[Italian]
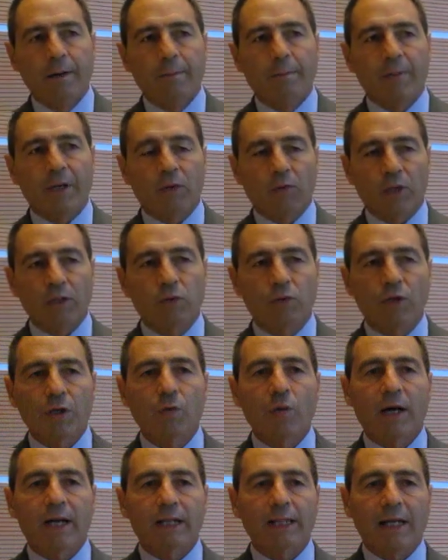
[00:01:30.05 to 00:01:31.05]
per quanto
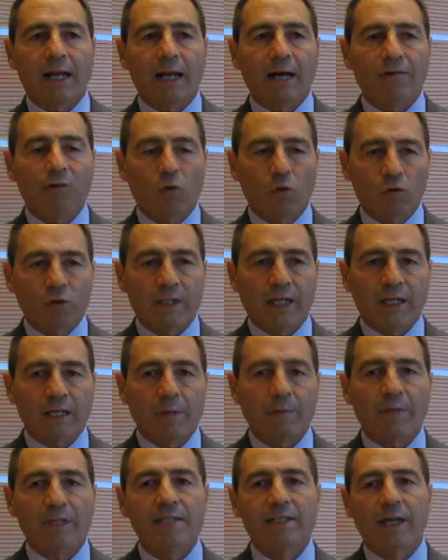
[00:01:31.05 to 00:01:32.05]
riguarda la volontà del
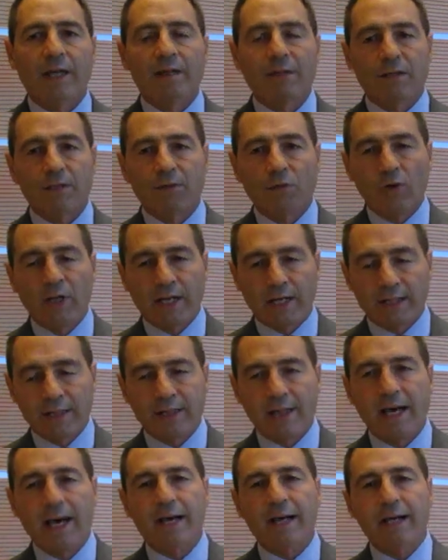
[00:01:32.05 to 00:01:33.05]
paziente di voler
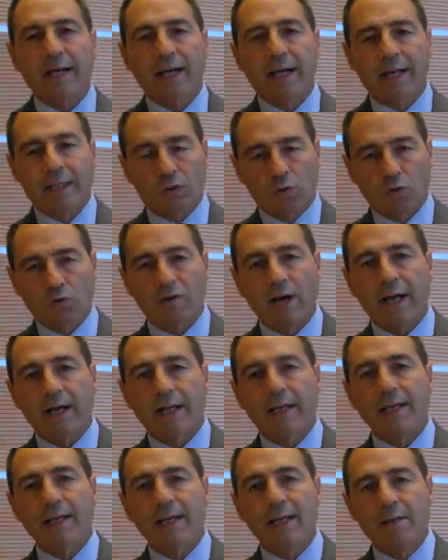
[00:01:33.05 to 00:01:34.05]
andare a
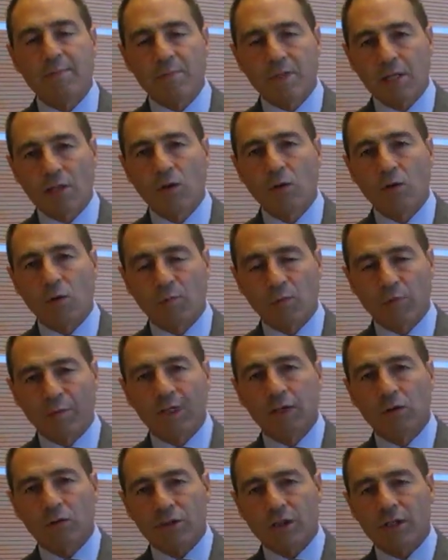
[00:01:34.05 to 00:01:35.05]
trovare il miglior
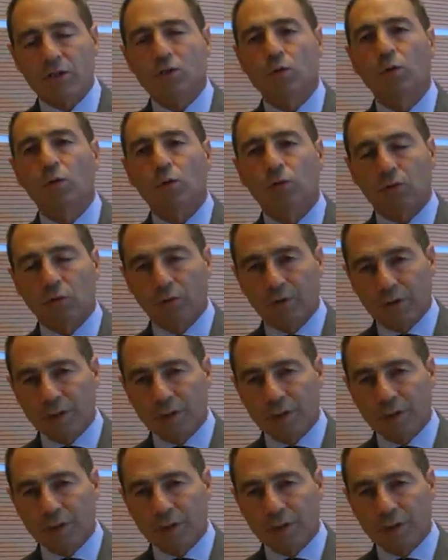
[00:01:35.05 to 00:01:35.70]
momento di ascolto